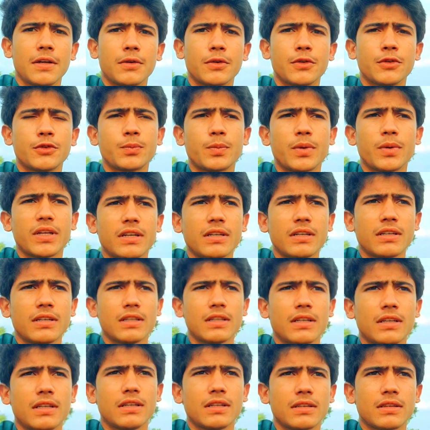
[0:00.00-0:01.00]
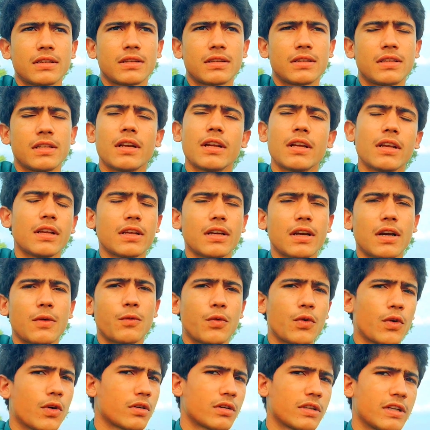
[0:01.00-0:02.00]
उस पर थ्री या
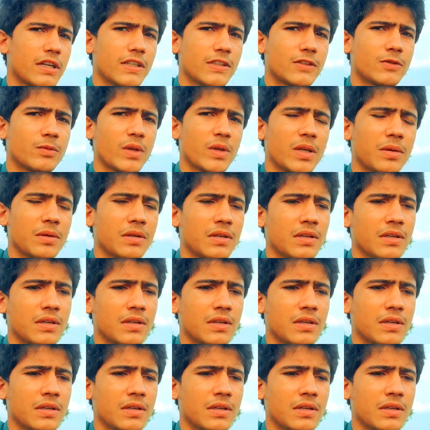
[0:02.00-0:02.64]
फोर डेज़ में